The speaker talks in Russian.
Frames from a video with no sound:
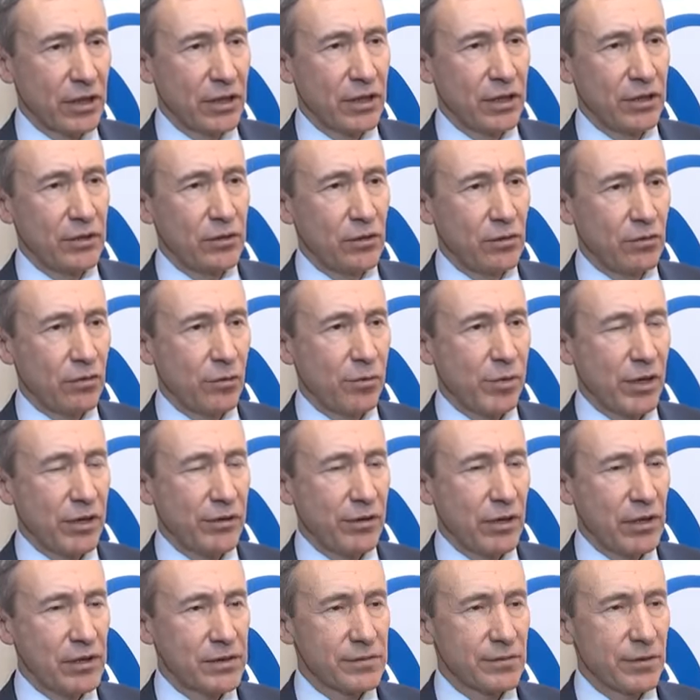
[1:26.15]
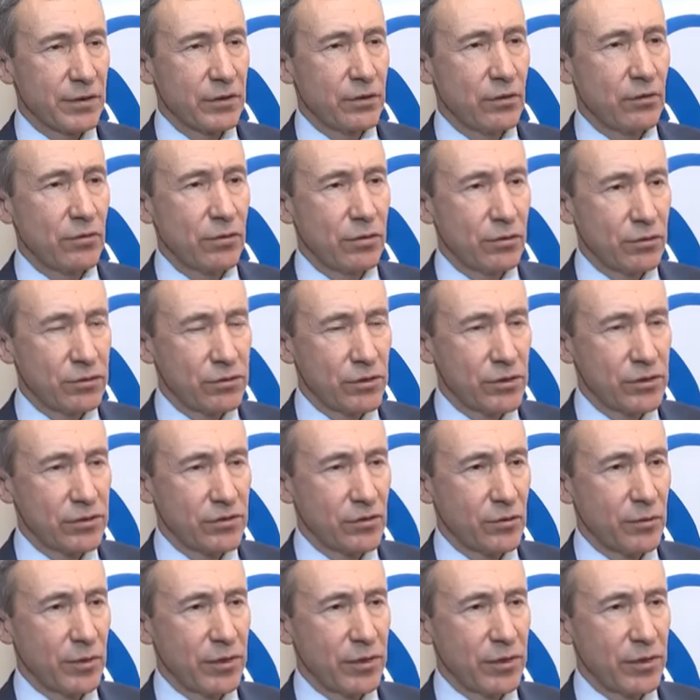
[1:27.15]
и нового правительства, и нового грузинского